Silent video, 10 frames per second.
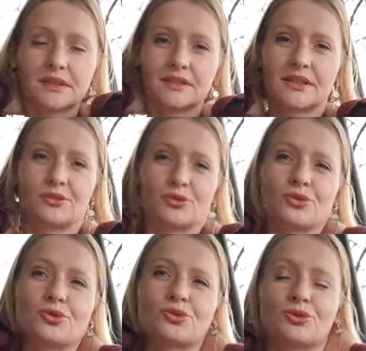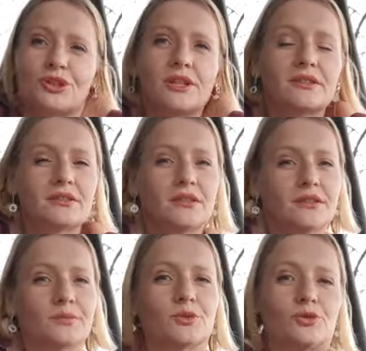Заднюю сторону шеи,
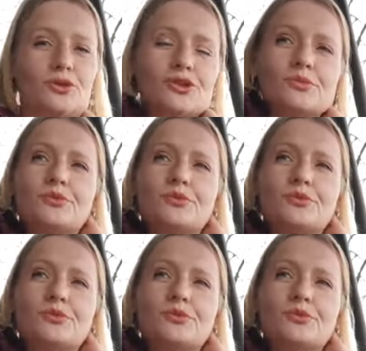кстати, мы тоже